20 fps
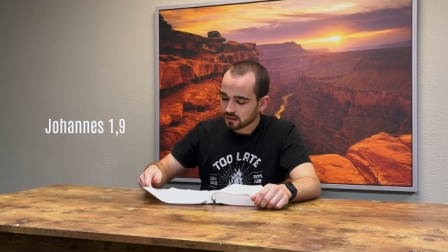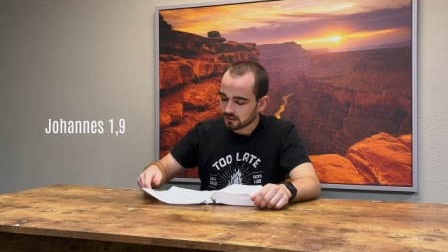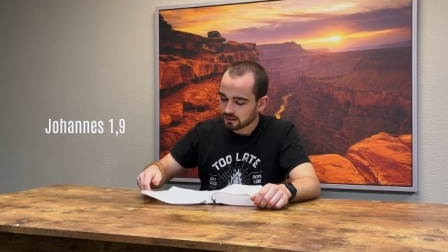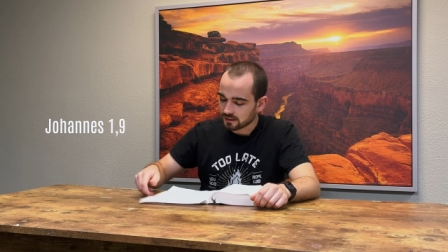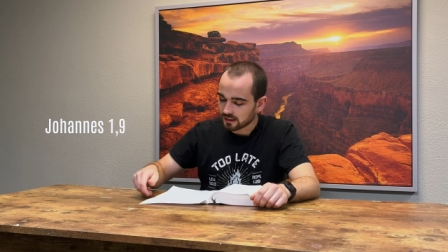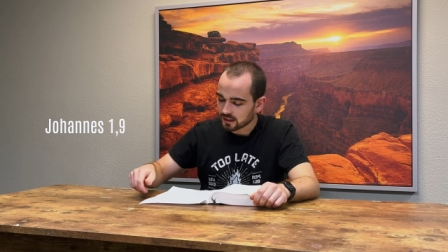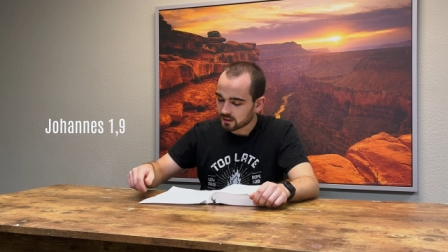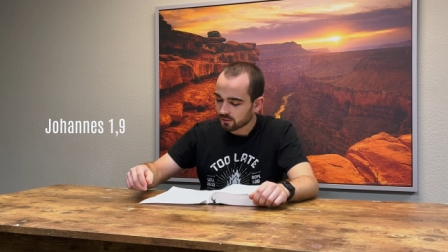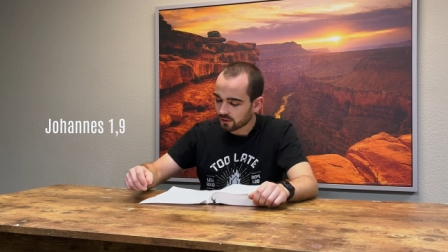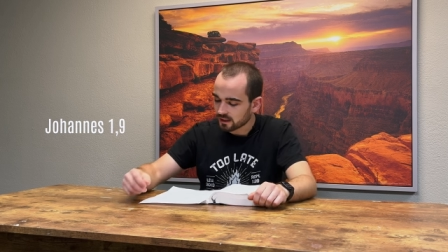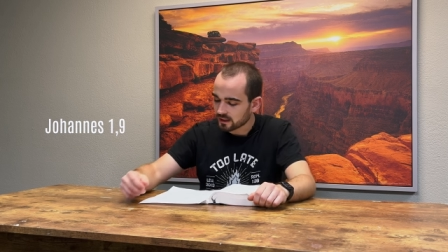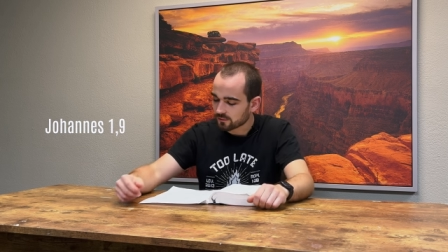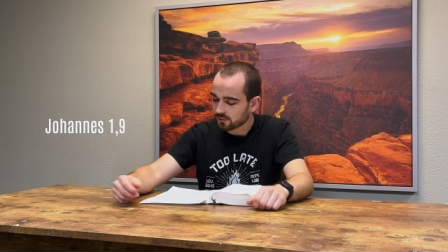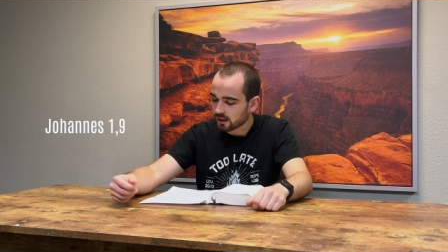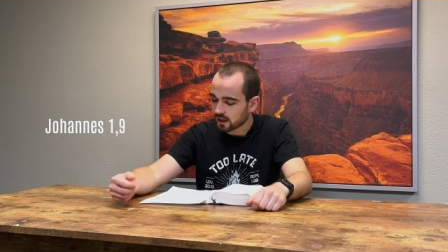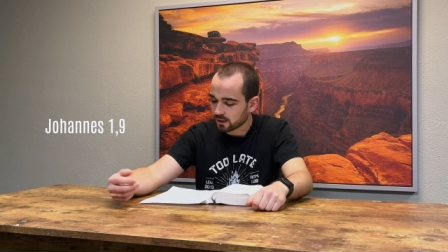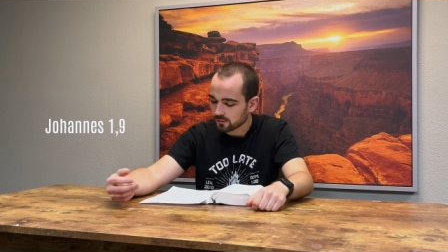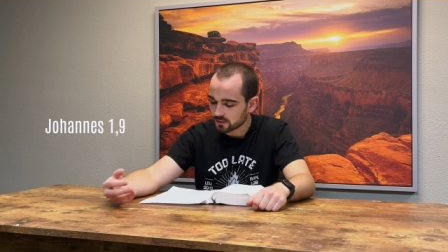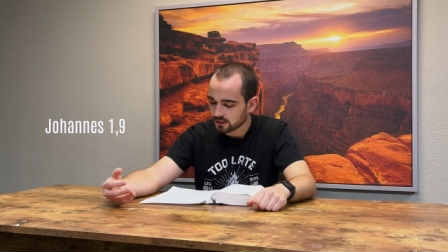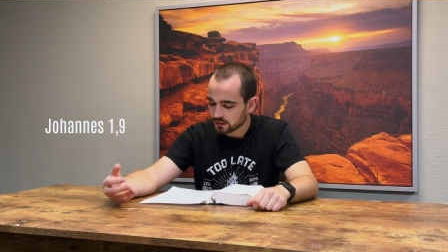das war das
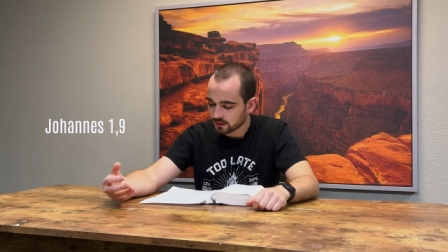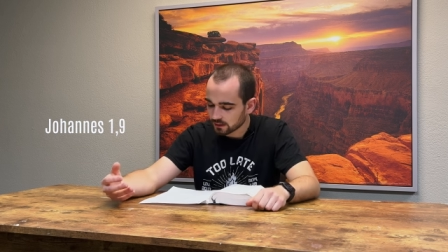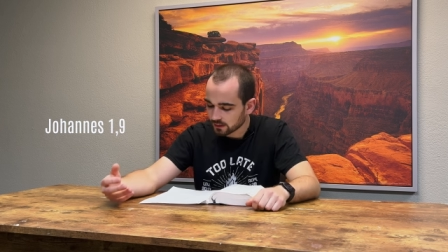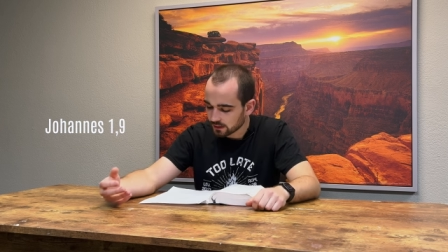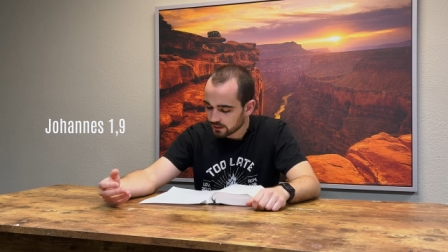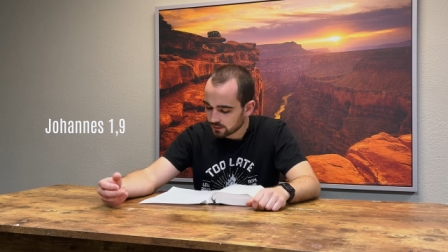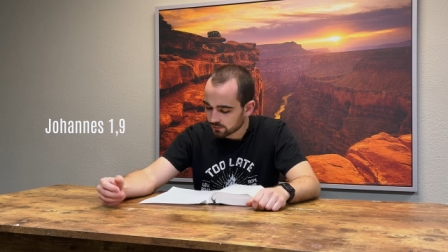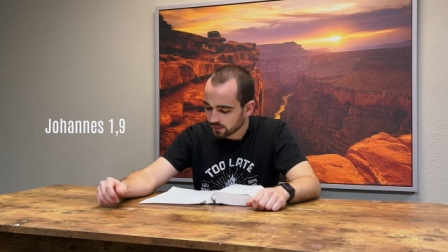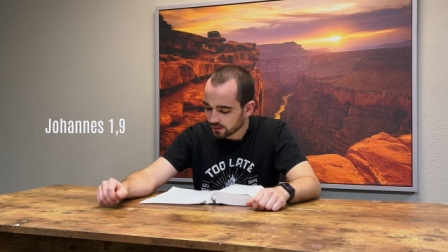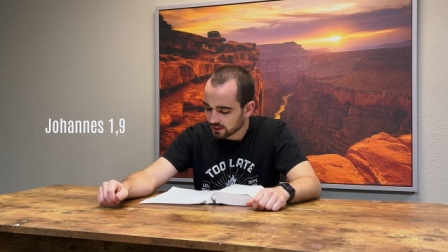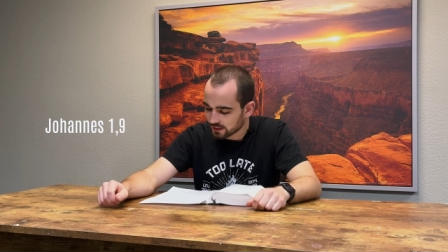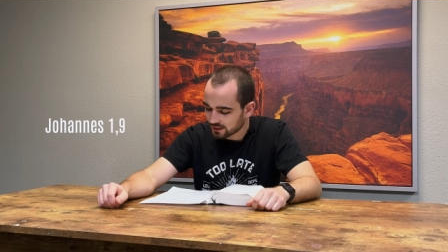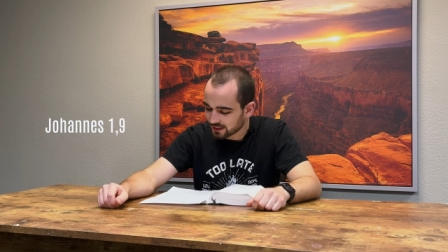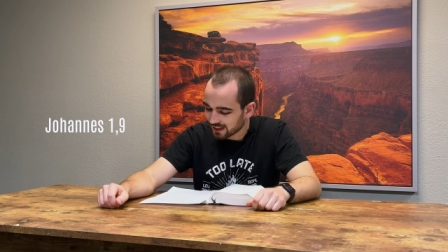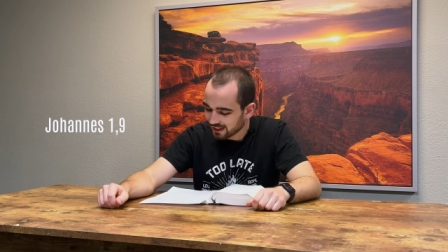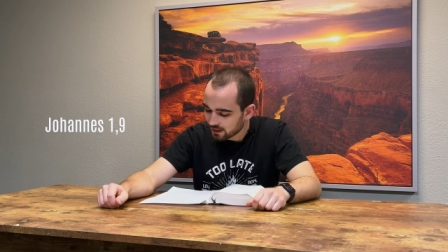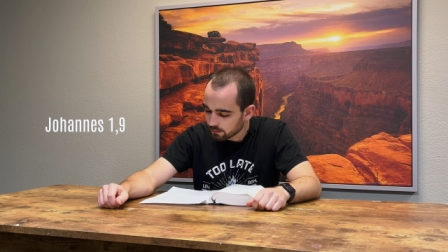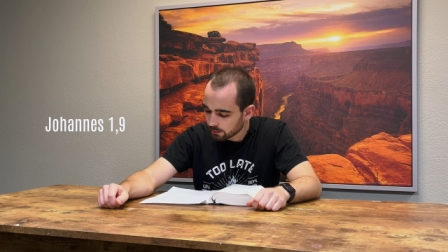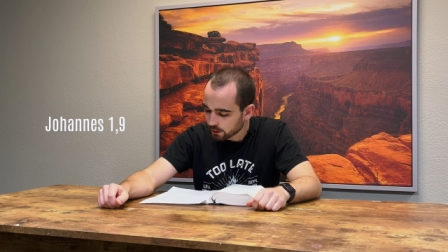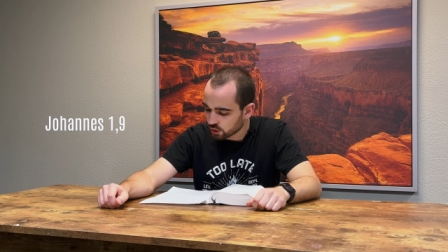wahrhaftige Licht, welches
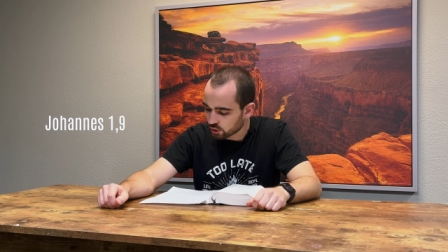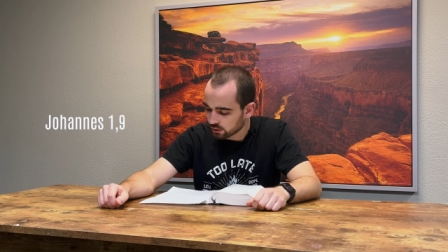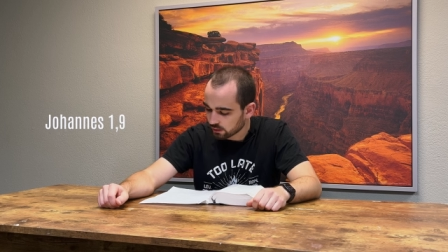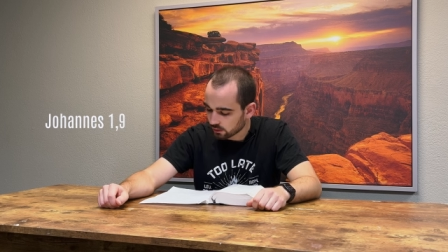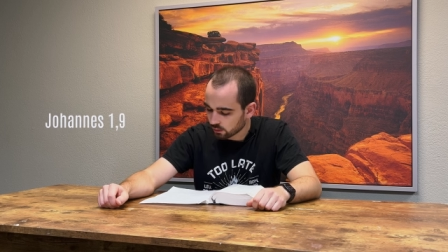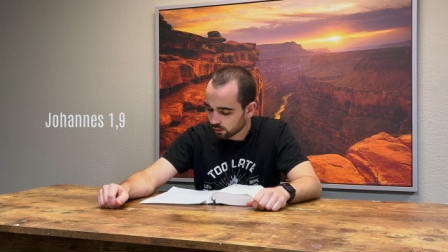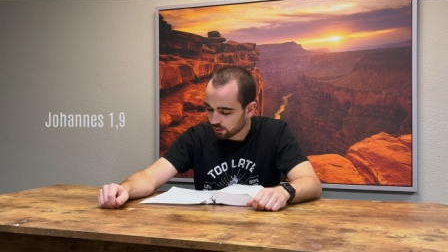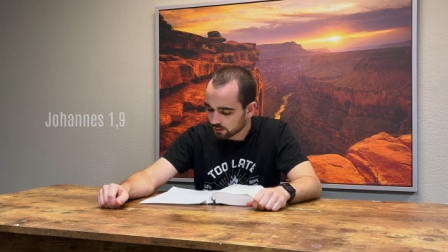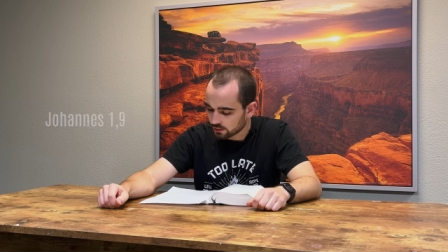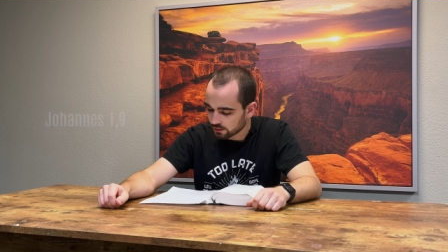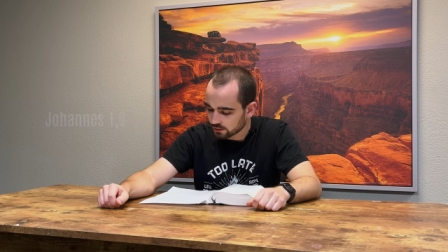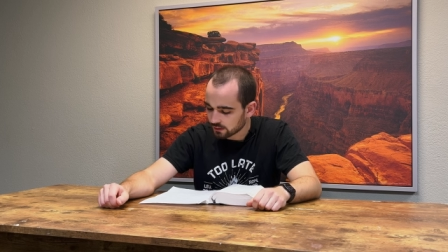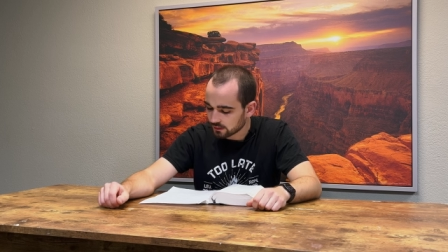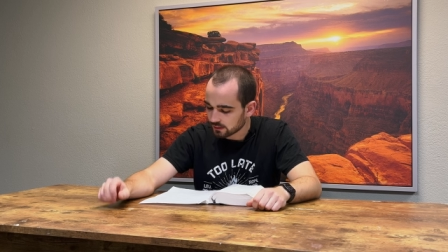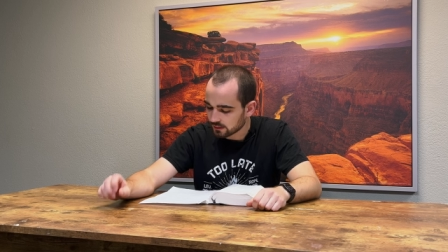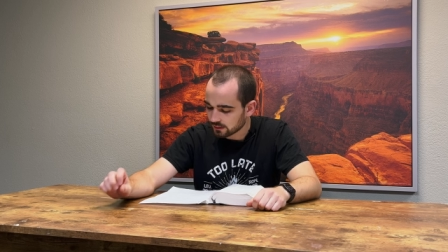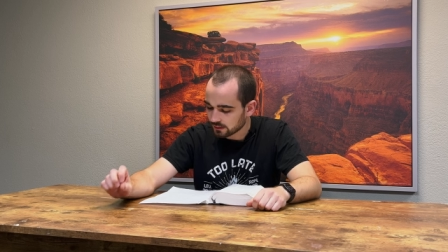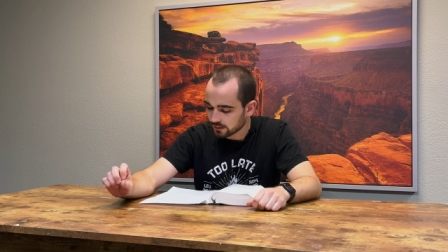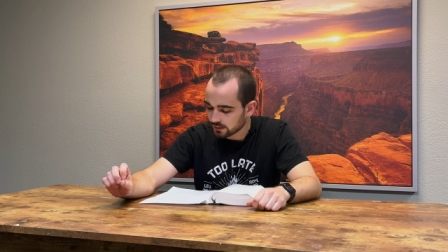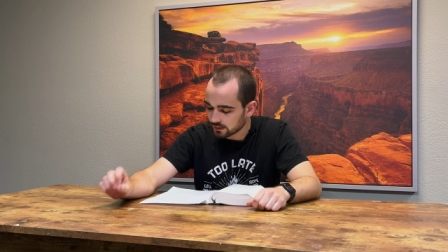alle Menschen
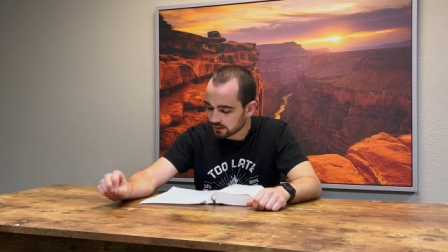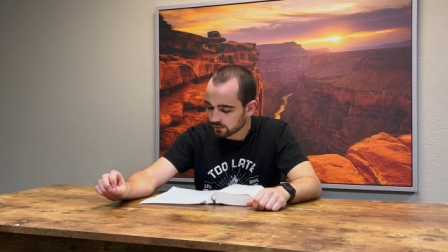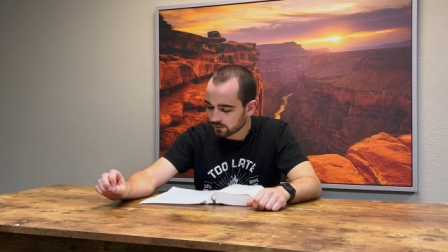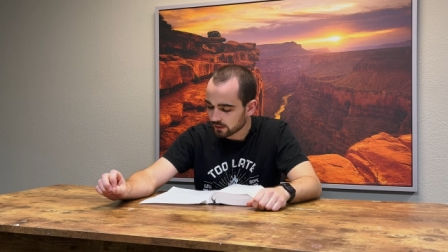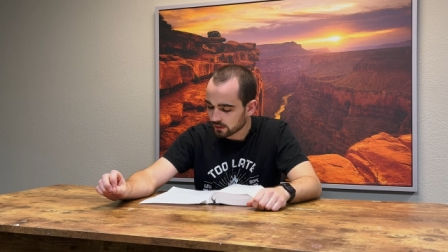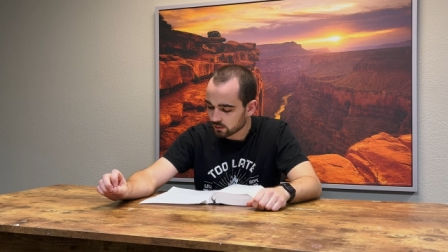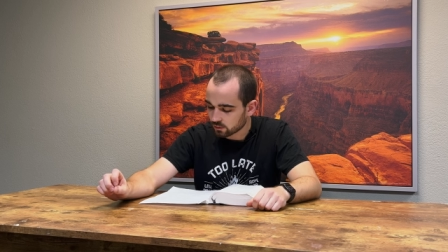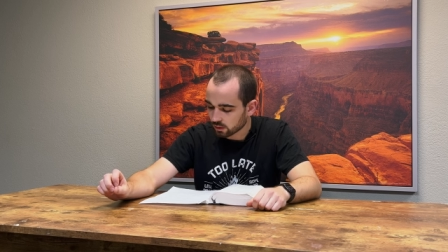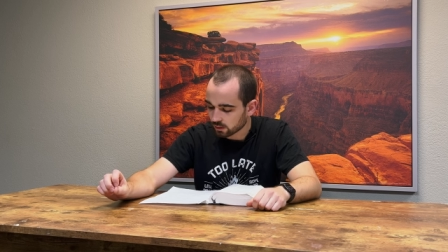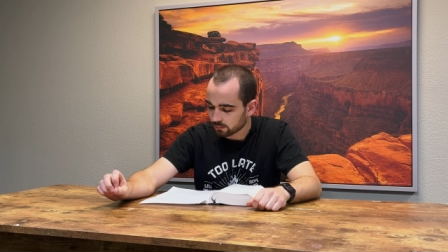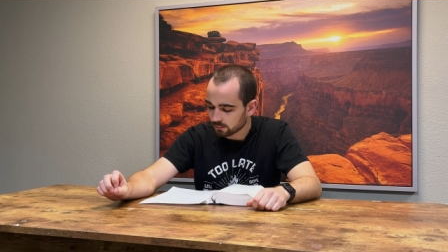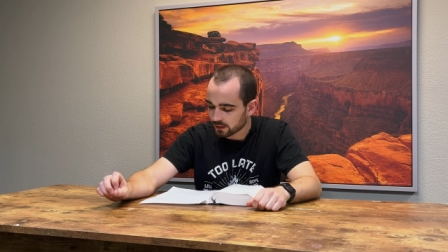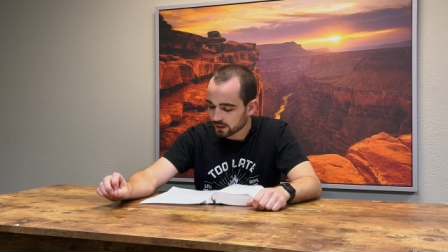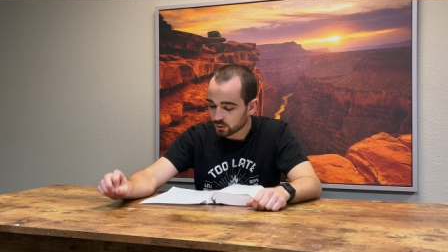erleuchtet, die in diese Welt kommen.